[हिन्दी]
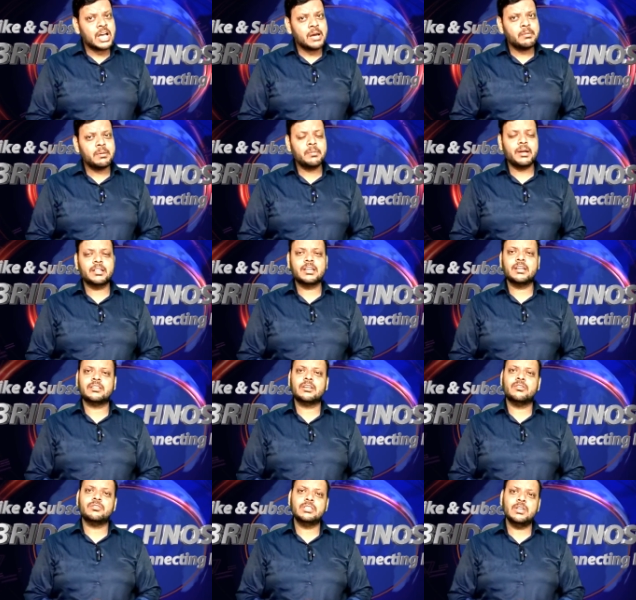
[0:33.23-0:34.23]
जहां मैं बात
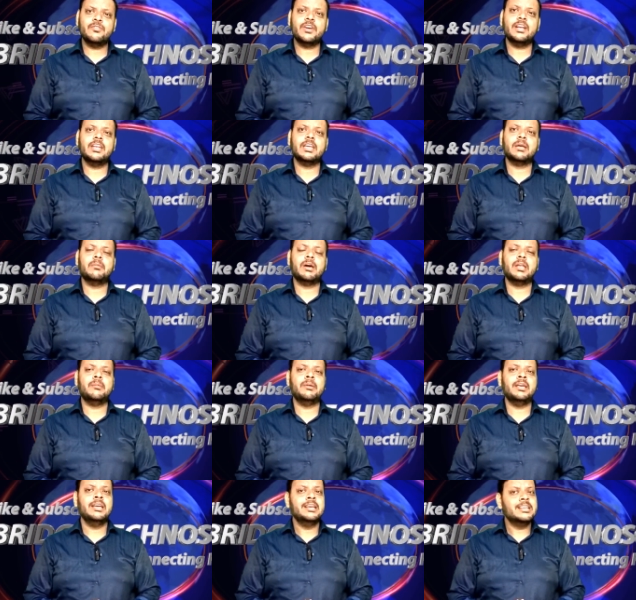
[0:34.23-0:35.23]
करता हूँ सिर्फ आई के
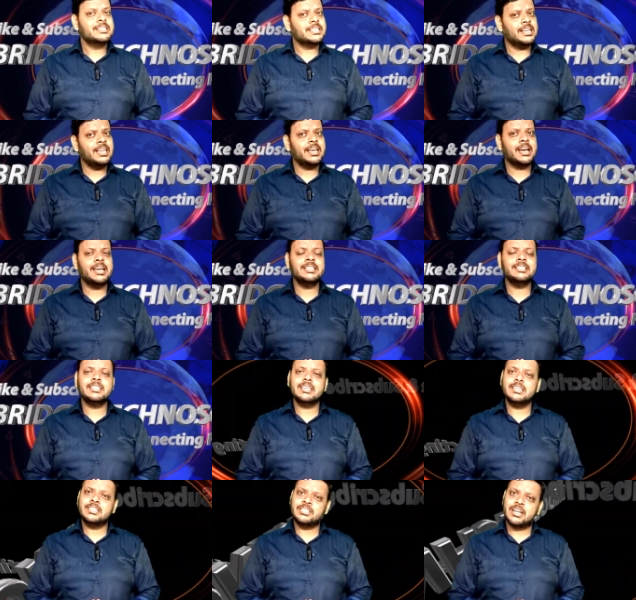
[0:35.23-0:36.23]
बारे में चलिए
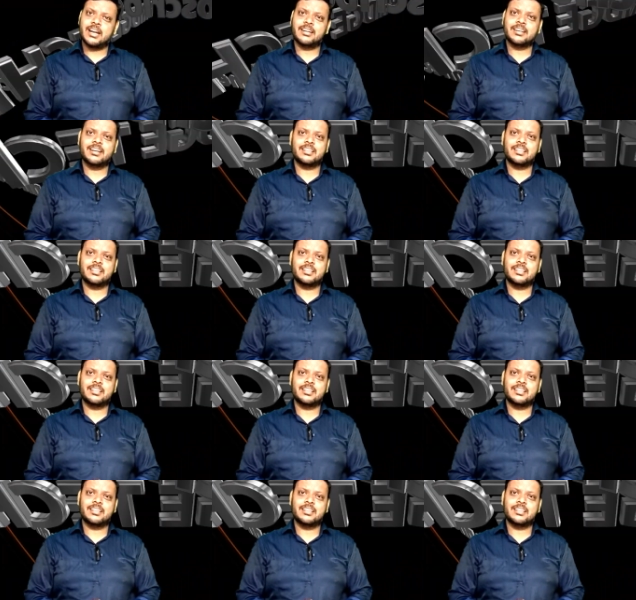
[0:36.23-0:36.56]
गाइज स्टार्ट